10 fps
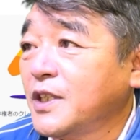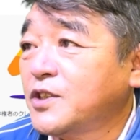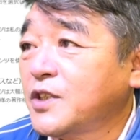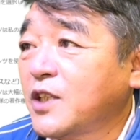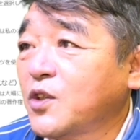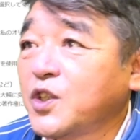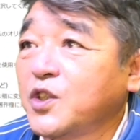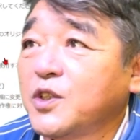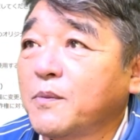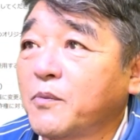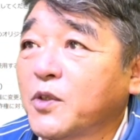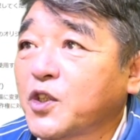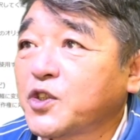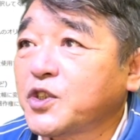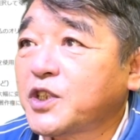す。いずれの理由にも
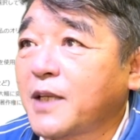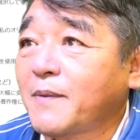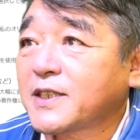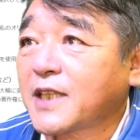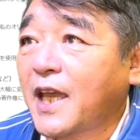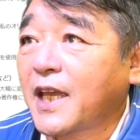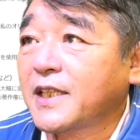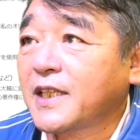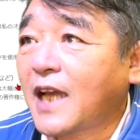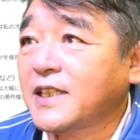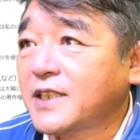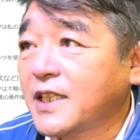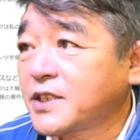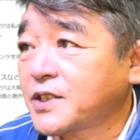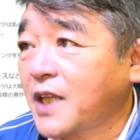基づいていません。
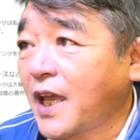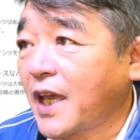ライセンスです。